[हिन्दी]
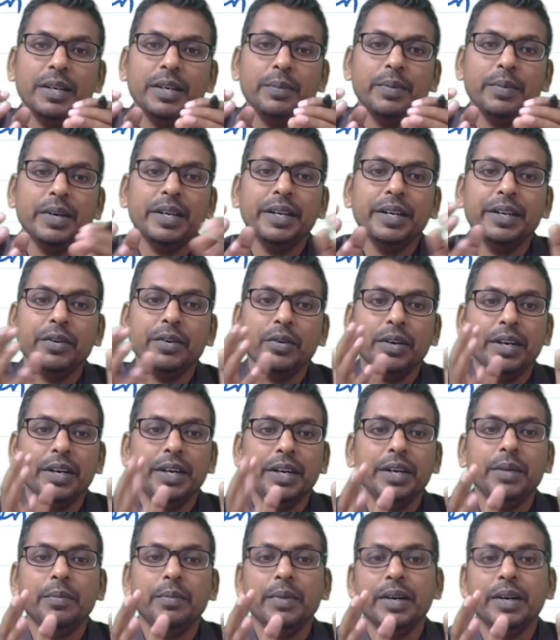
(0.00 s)
डिपेंडेंट और
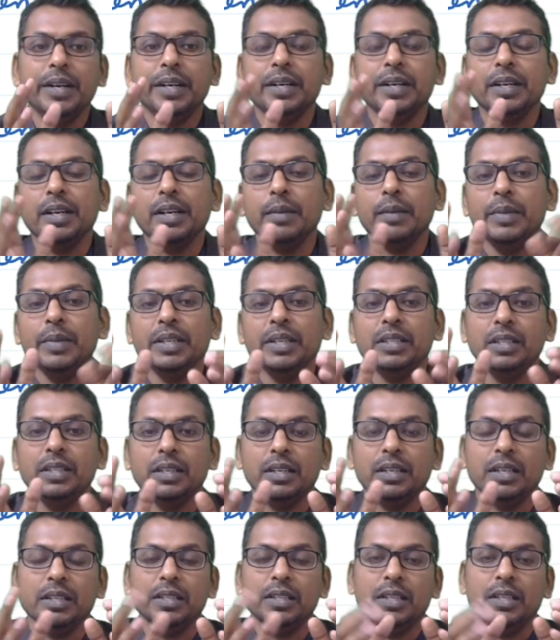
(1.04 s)
इंडिपेंडेंट का बेसिक
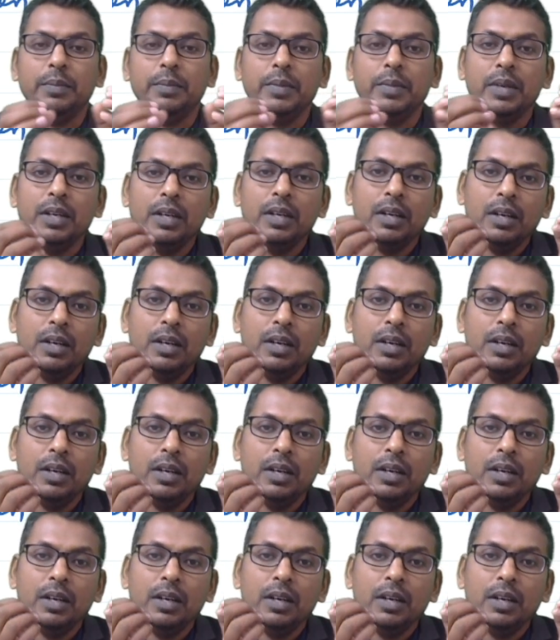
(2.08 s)
कंसेप्ट